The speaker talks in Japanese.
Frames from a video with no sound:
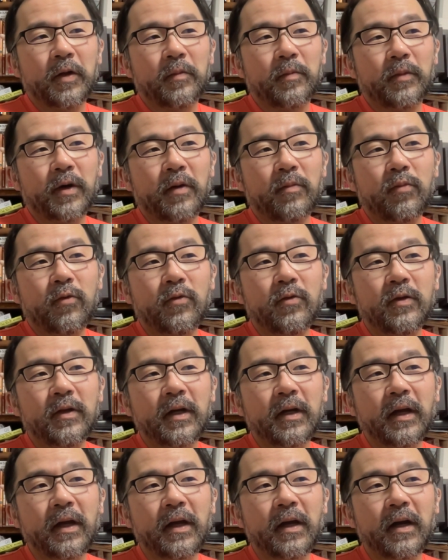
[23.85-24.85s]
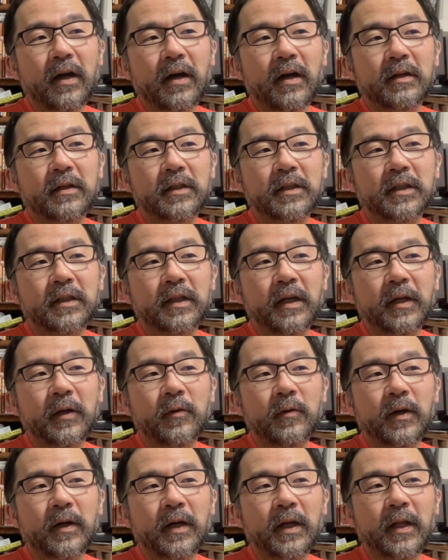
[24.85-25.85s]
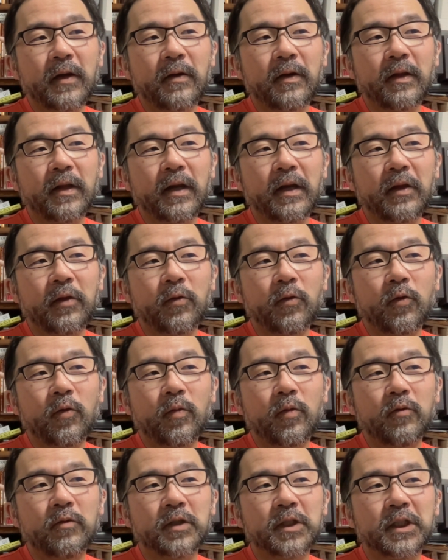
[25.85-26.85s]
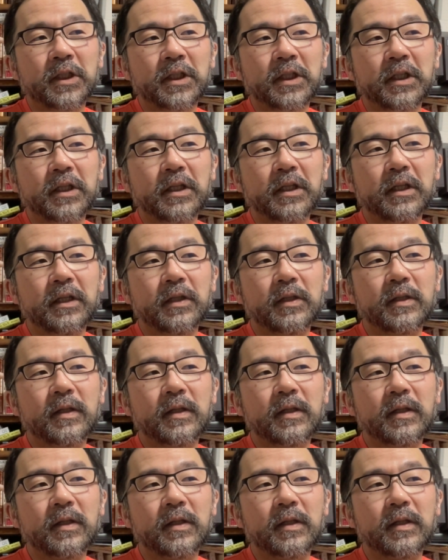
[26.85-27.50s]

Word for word: まあ僕だけが感じているわけではないと思うし、